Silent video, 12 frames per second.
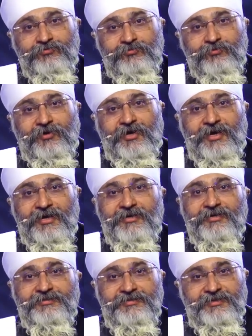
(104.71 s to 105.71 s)
तू कहाँ
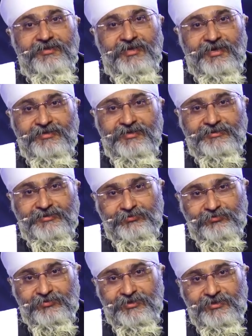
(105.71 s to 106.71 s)
गई थी क्या किया था
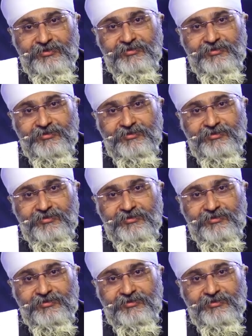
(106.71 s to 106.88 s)
तूने